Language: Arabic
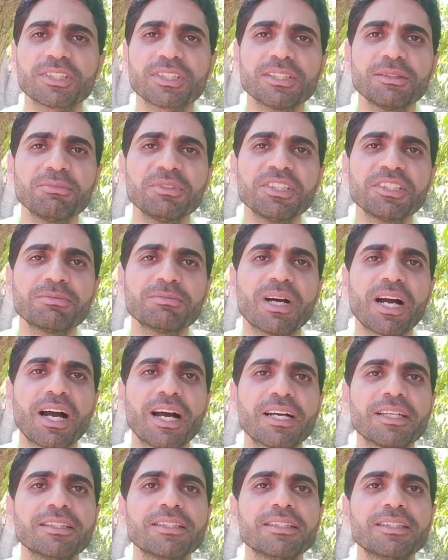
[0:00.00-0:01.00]
دي بيسمع
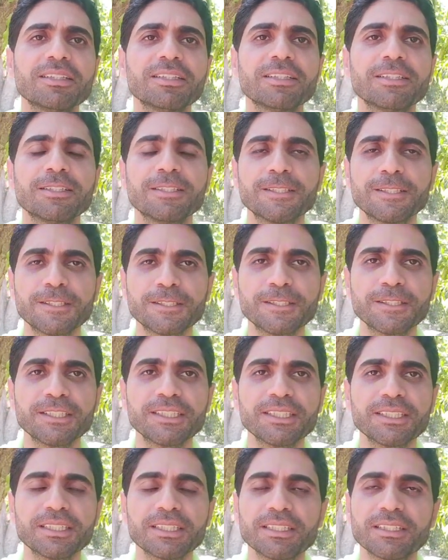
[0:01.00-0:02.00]
عن
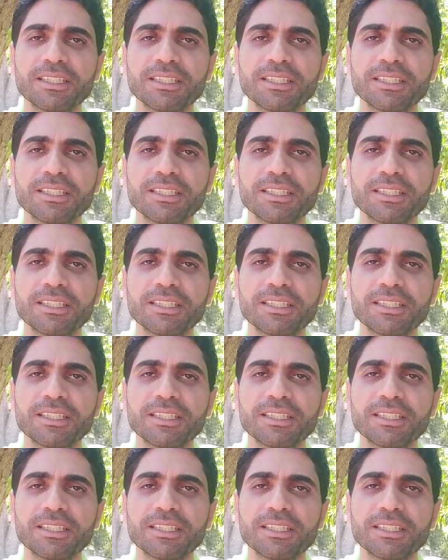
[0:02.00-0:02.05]
آه،